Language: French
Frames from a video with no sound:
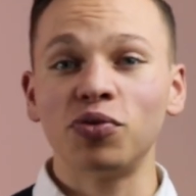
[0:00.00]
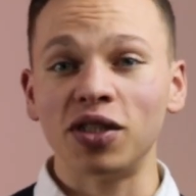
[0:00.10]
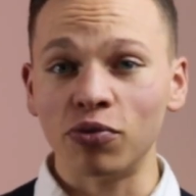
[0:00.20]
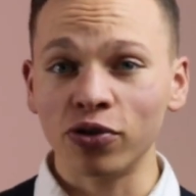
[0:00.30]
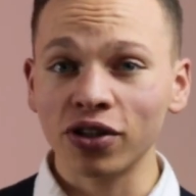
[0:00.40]

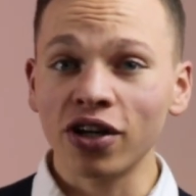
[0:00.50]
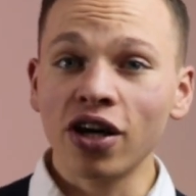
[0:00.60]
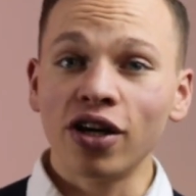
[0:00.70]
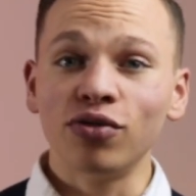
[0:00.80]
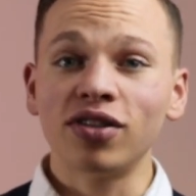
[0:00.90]
petit monde,
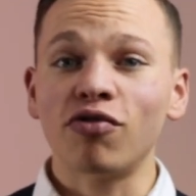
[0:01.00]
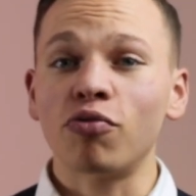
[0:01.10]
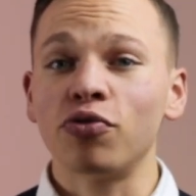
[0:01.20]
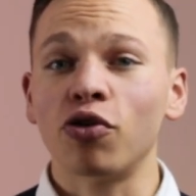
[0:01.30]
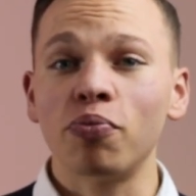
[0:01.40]
nous avons
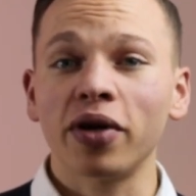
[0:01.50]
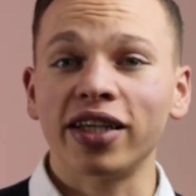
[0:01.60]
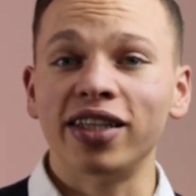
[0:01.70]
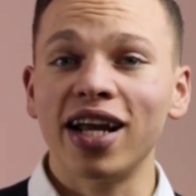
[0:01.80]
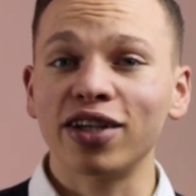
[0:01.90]
pu
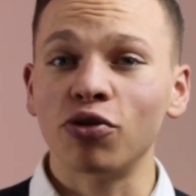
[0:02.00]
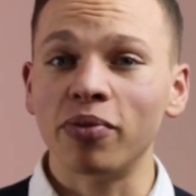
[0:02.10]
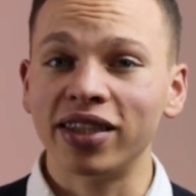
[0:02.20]
repérer des lacs de